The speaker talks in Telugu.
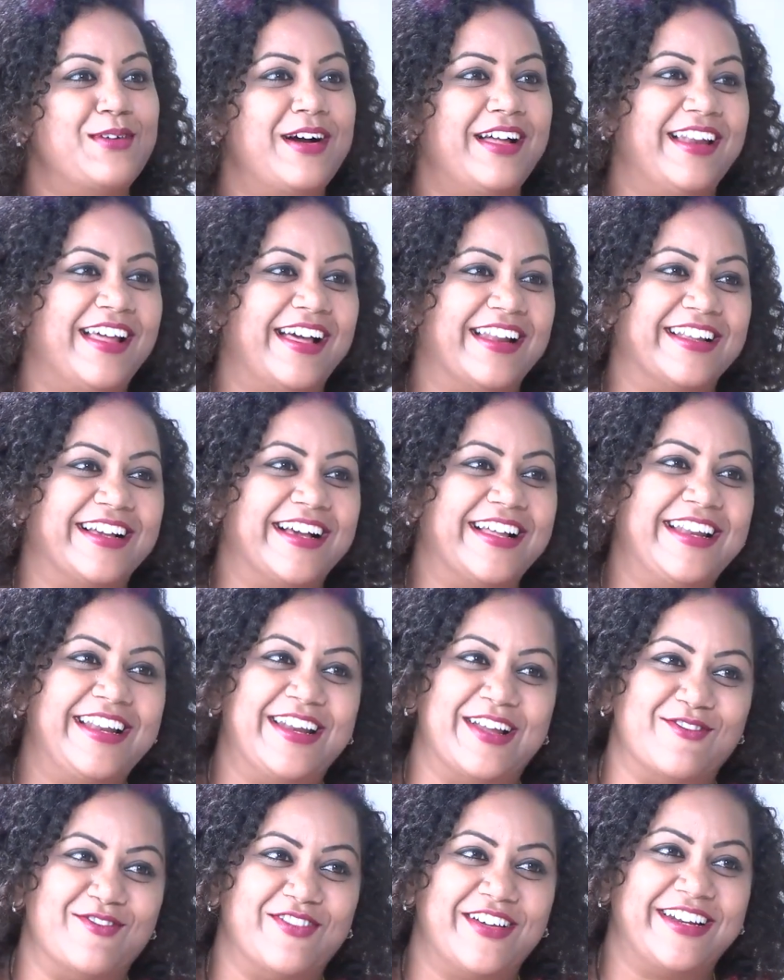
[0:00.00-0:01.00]
అలా అనగానే
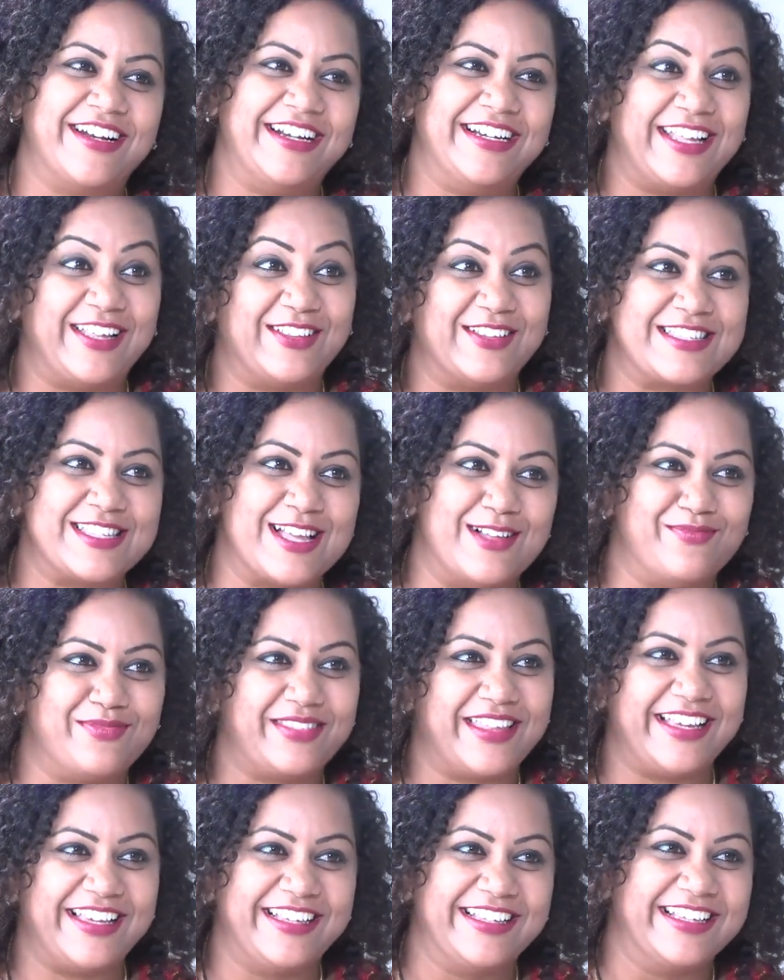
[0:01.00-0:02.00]
నవ్వారంటే ఏదో
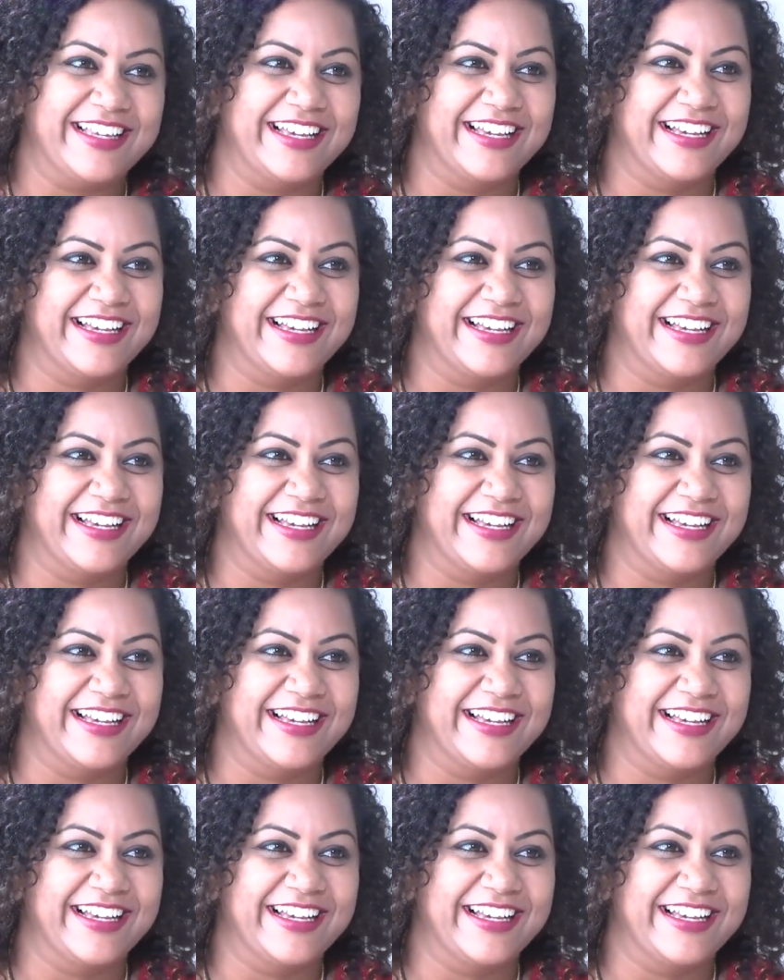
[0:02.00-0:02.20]
సంథింగ్